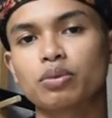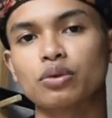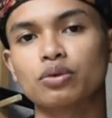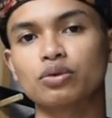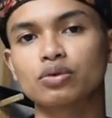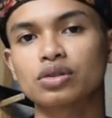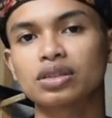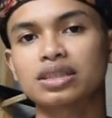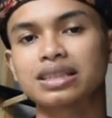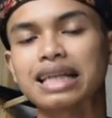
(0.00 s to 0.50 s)

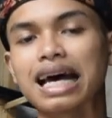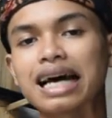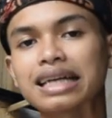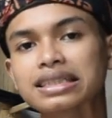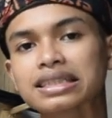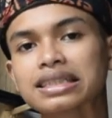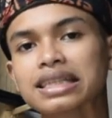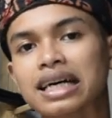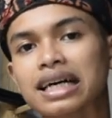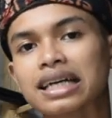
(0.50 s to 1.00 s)
bonus
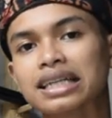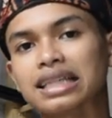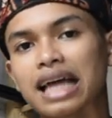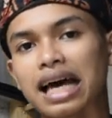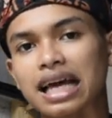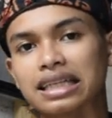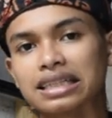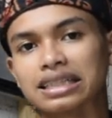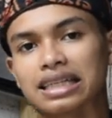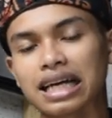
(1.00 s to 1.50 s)
tas,
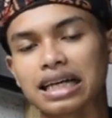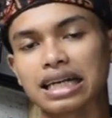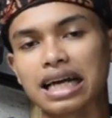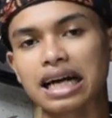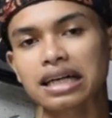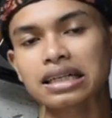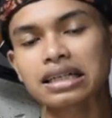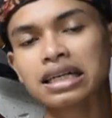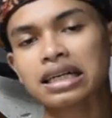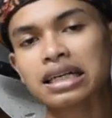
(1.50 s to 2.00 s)
tali
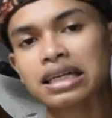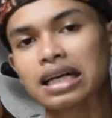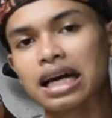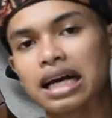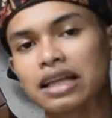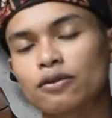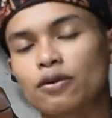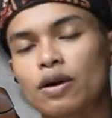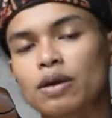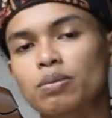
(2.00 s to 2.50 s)
sadang,
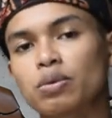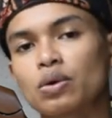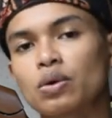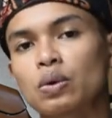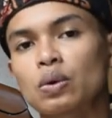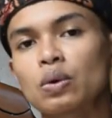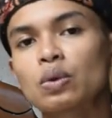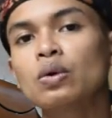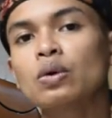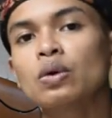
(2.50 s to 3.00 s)
gantungan
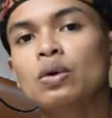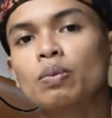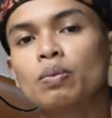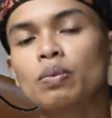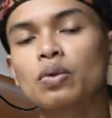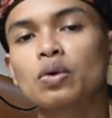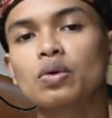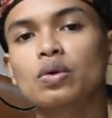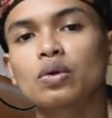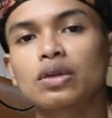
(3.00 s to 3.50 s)
peluru,
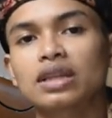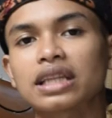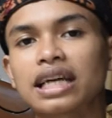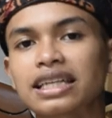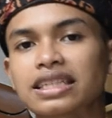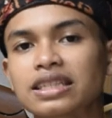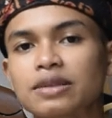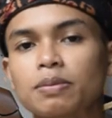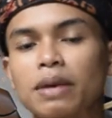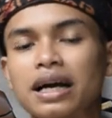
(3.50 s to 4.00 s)
peluru
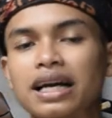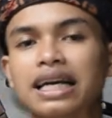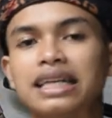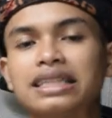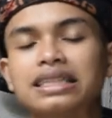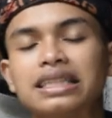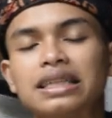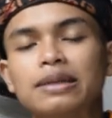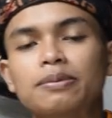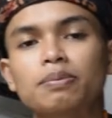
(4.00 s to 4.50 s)
tes,
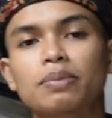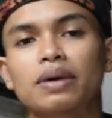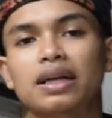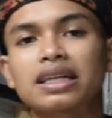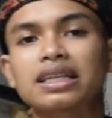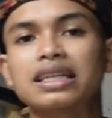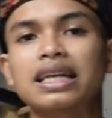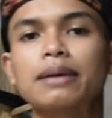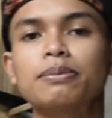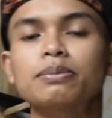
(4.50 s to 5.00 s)
magazin,
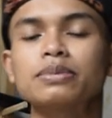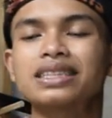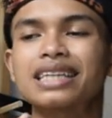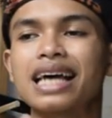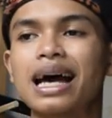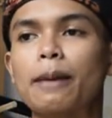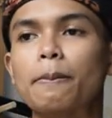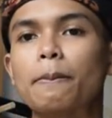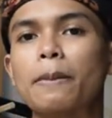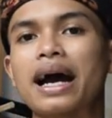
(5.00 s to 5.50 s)
perdam
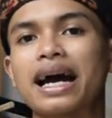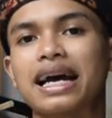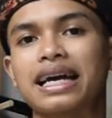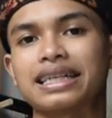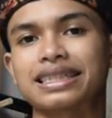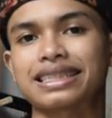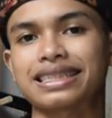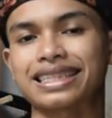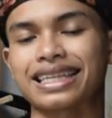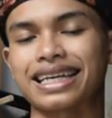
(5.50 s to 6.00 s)
sama
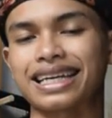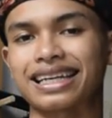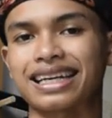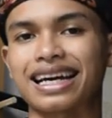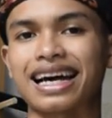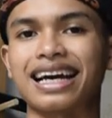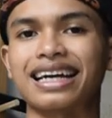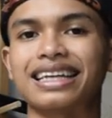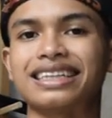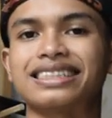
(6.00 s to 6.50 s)

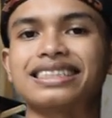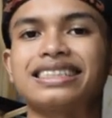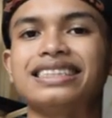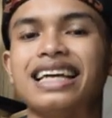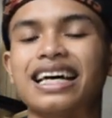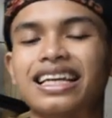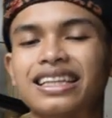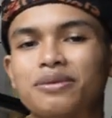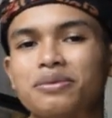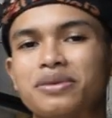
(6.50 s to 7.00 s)

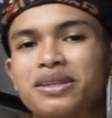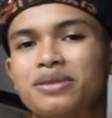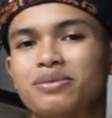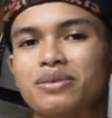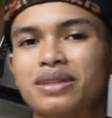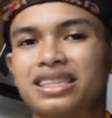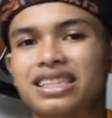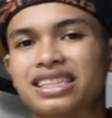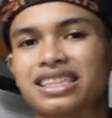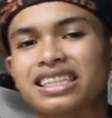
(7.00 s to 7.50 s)
STKS-nya,
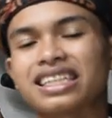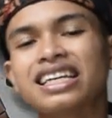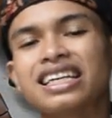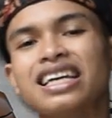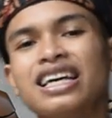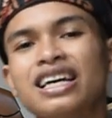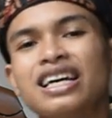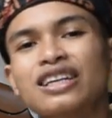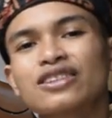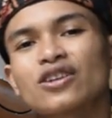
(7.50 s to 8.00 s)
teman-teman. Jadi,
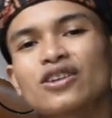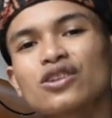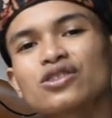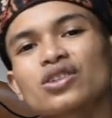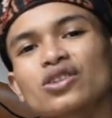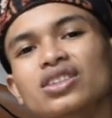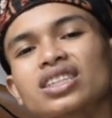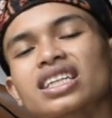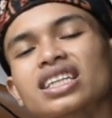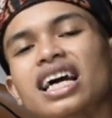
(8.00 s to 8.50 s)

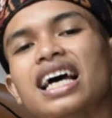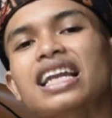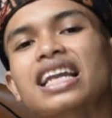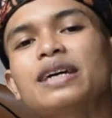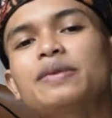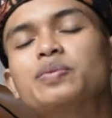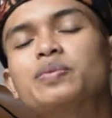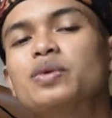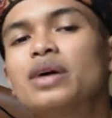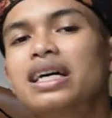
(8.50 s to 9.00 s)
cocok
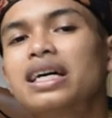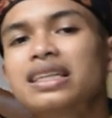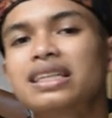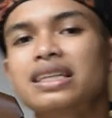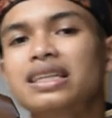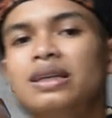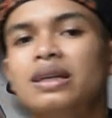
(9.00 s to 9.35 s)
sekali buat